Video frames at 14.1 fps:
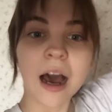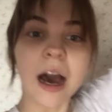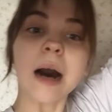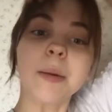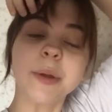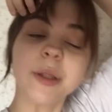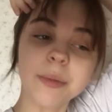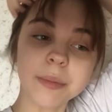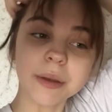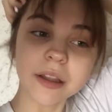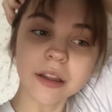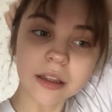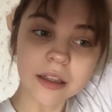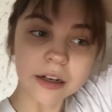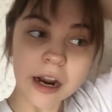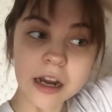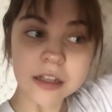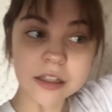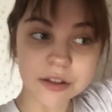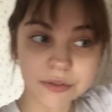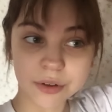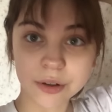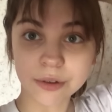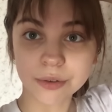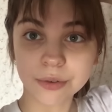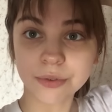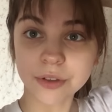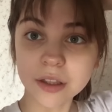абонементы разовые,
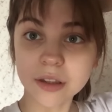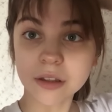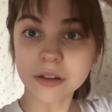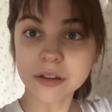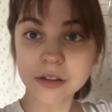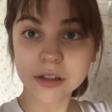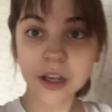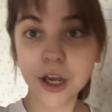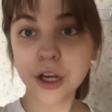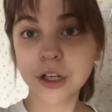фитнес,